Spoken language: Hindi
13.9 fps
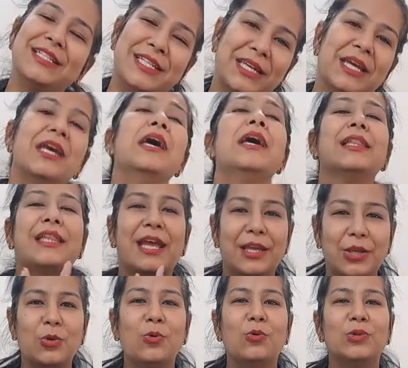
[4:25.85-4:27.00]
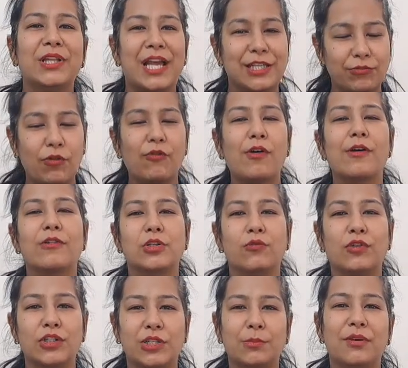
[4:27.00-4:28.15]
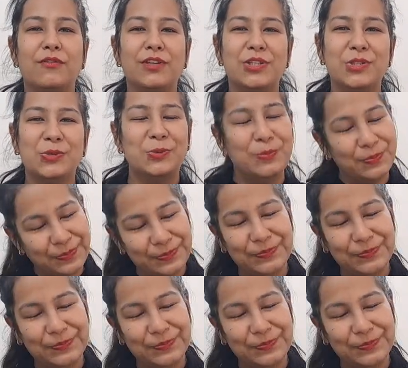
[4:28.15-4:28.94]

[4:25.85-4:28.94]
ठीक है थैंक यू थैंक्स फॉर वॉचिंग माई वीडियो